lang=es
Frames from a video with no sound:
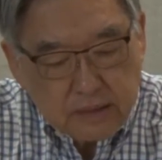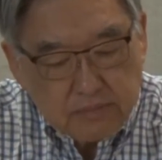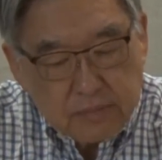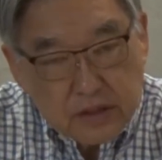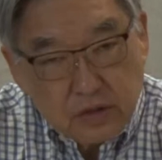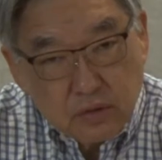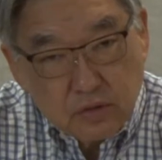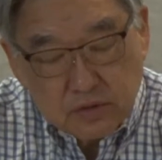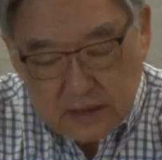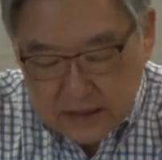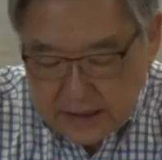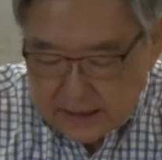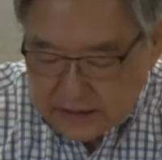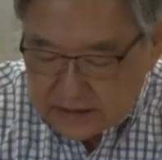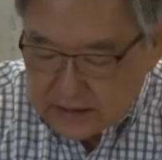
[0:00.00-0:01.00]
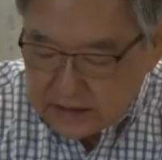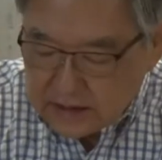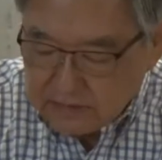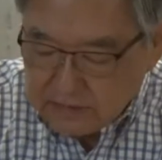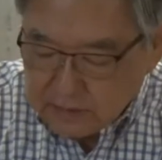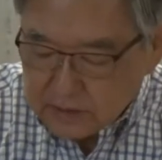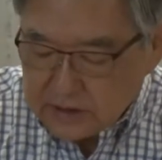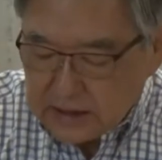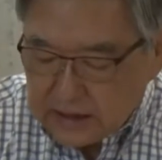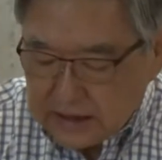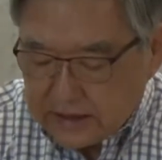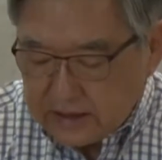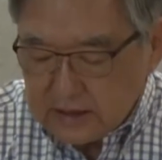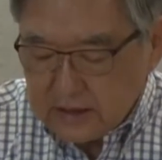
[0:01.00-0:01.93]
Capacitó para hacer qué?